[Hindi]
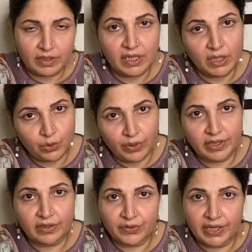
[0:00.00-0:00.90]
इक्वल
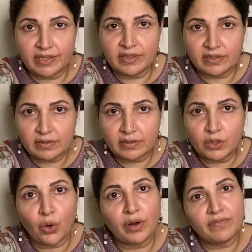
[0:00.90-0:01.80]
इंग्रेडिएंट्स
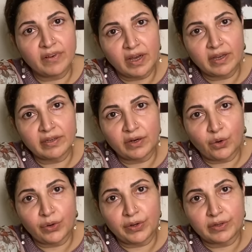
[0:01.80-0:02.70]
कॉर्नफ्लावर
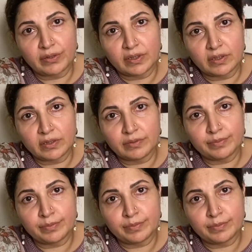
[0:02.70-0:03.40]
और